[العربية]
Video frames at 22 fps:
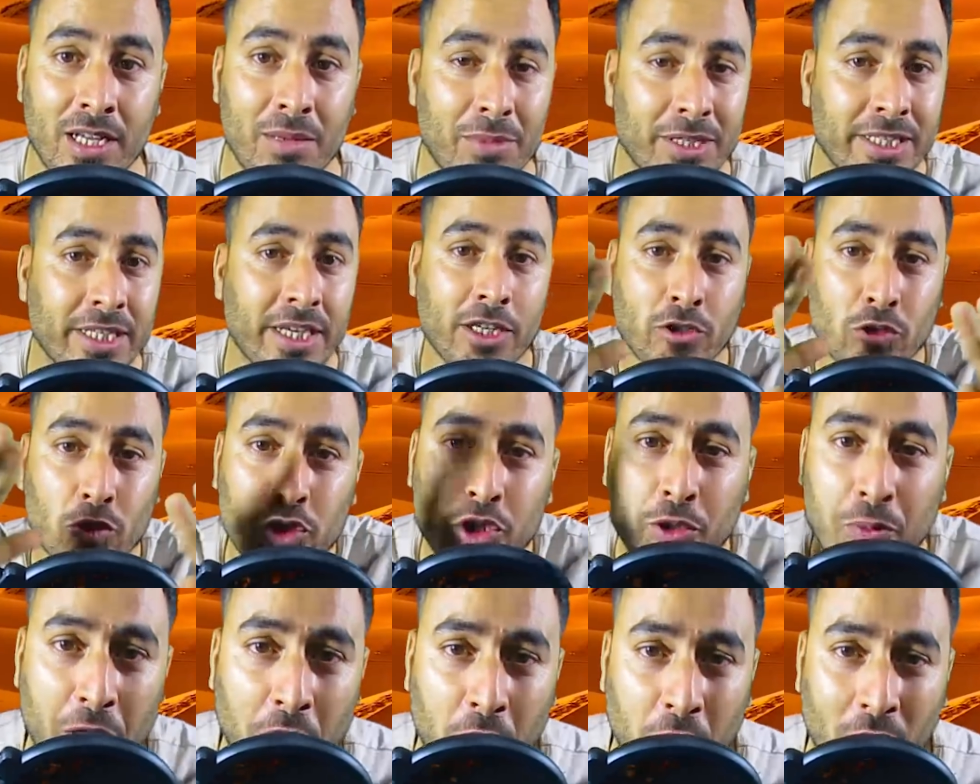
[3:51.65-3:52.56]
ما تخرجوش
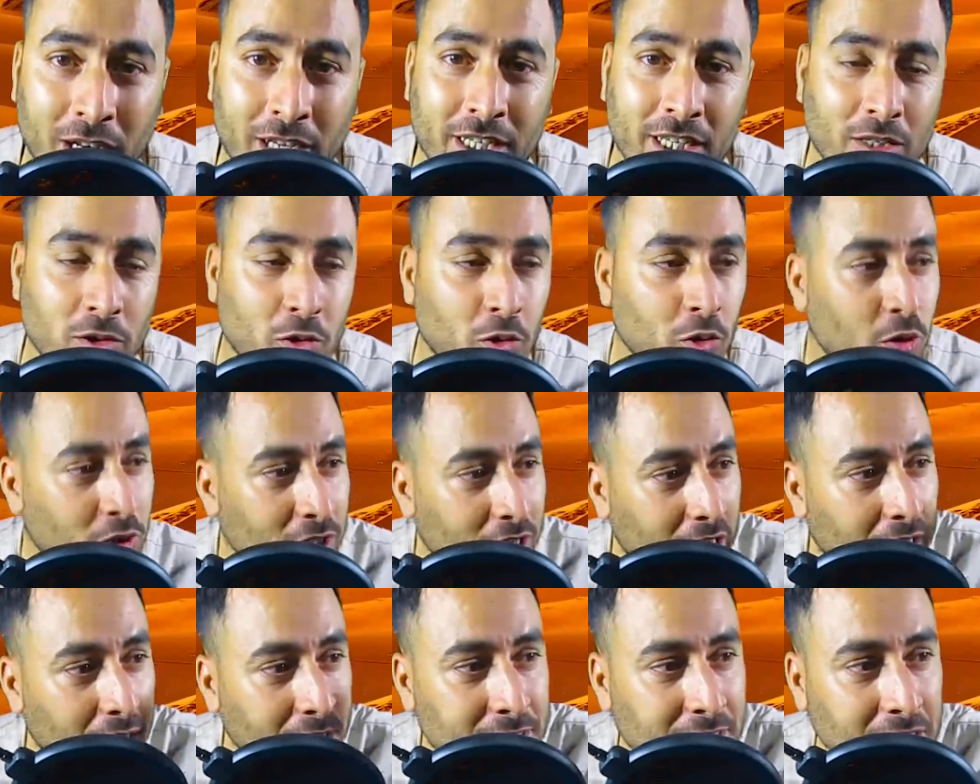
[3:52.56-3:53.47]
تبكيو علينا تقول
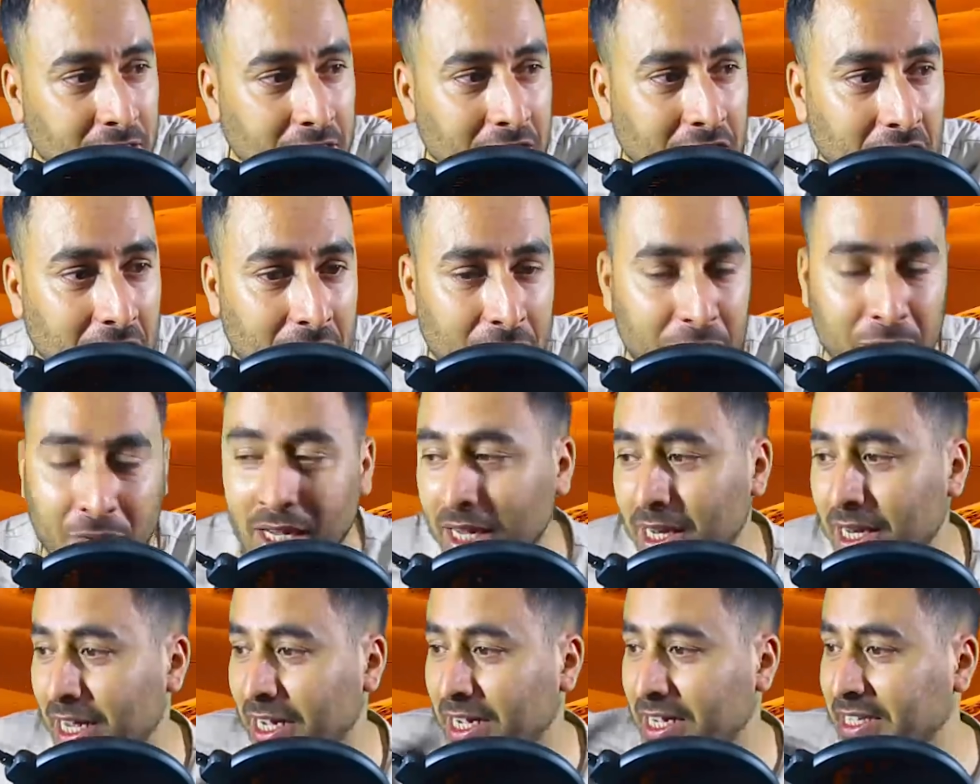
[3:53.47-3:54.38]
لنا لا التحكيم
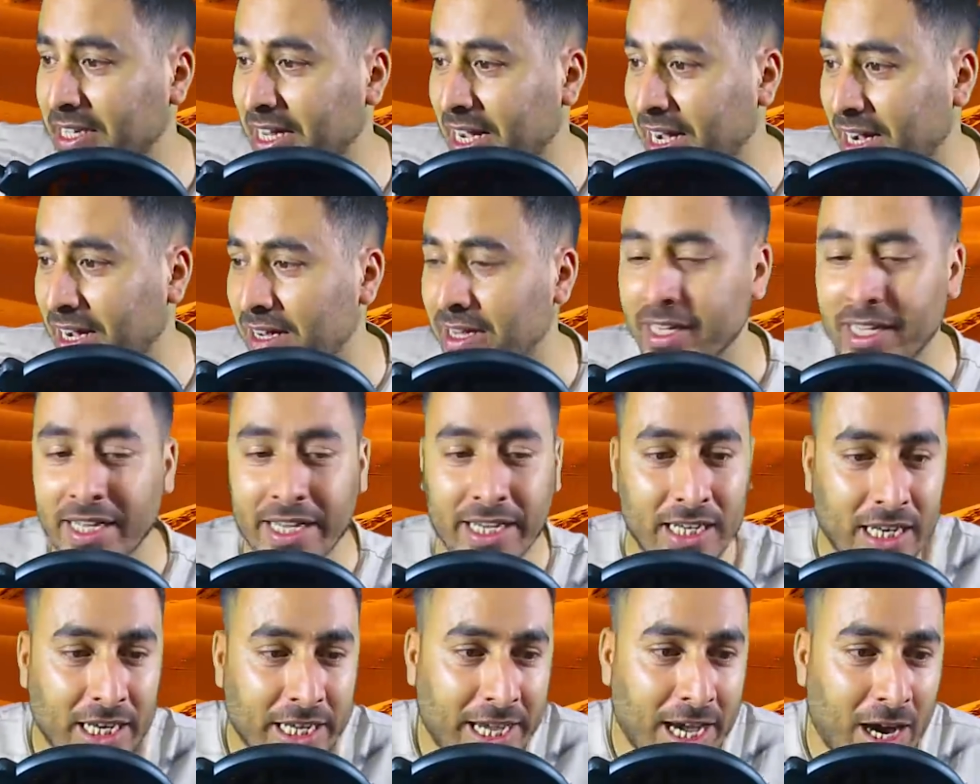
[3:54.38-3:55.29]
لا كدا
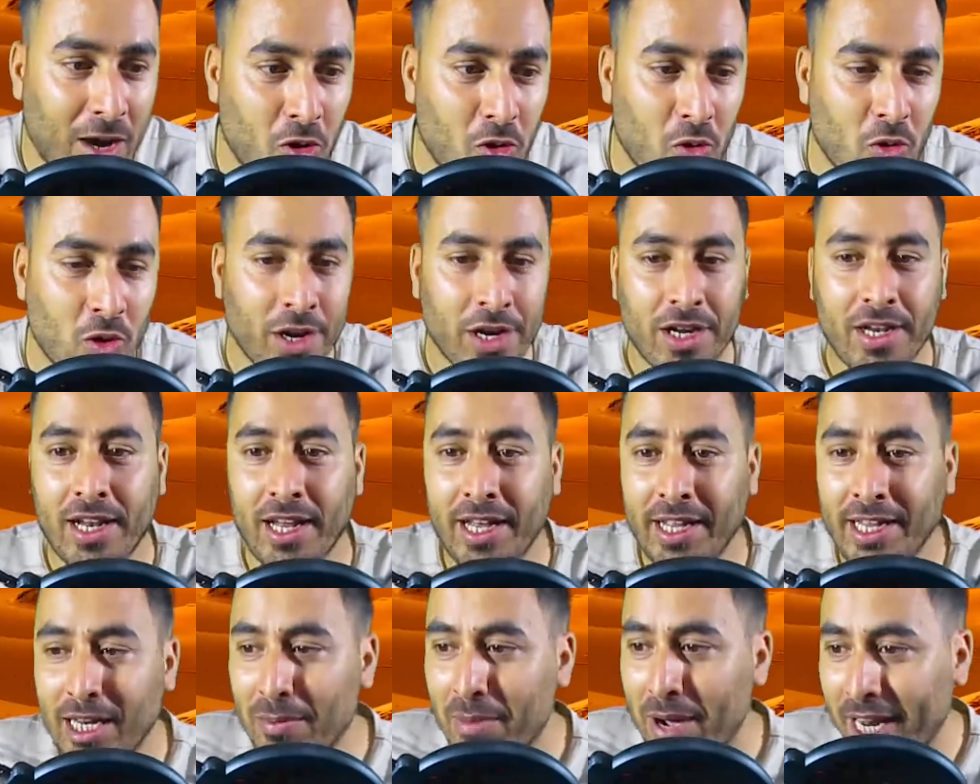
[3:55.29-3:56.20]
يلقاو لا
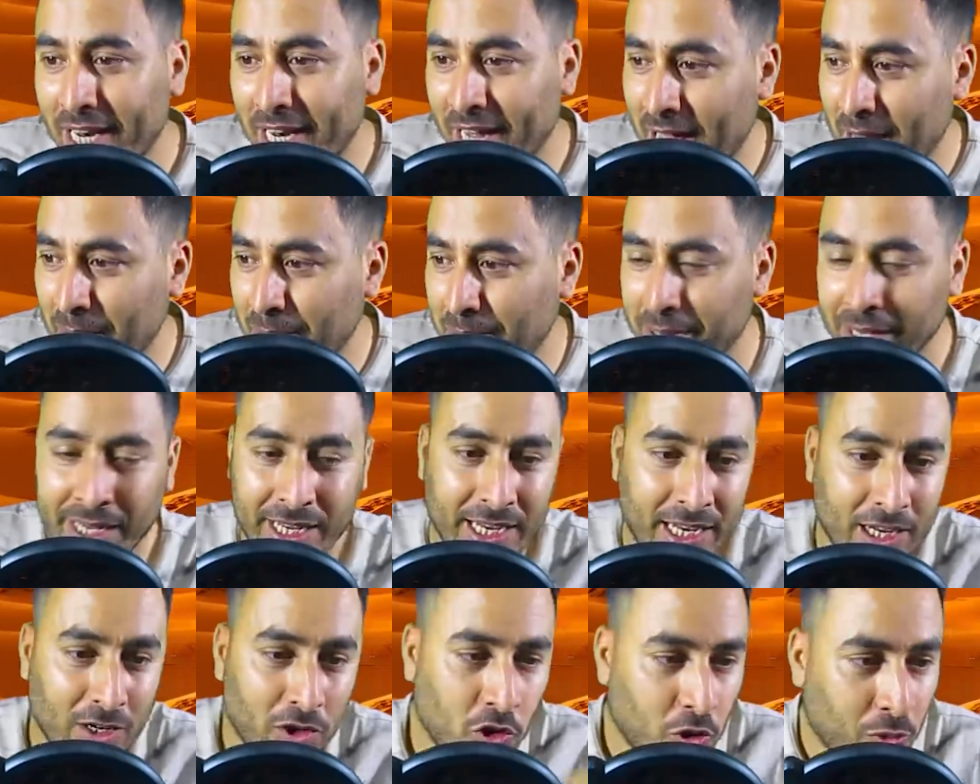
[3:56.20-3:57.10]
الملعب
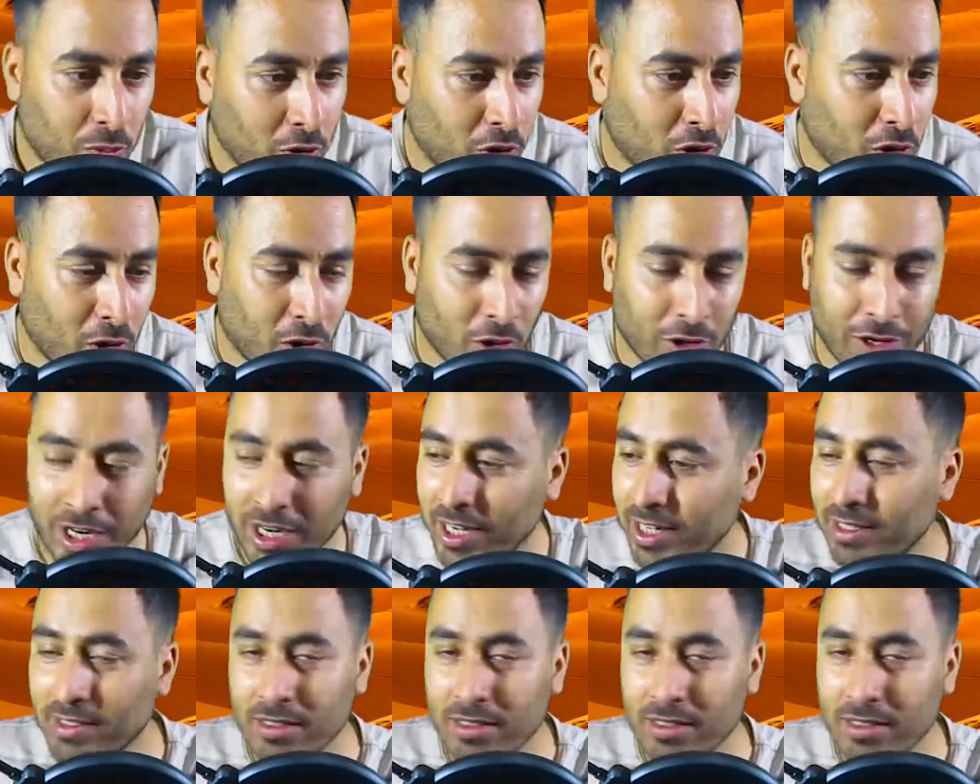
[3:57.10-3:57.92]
الجمهور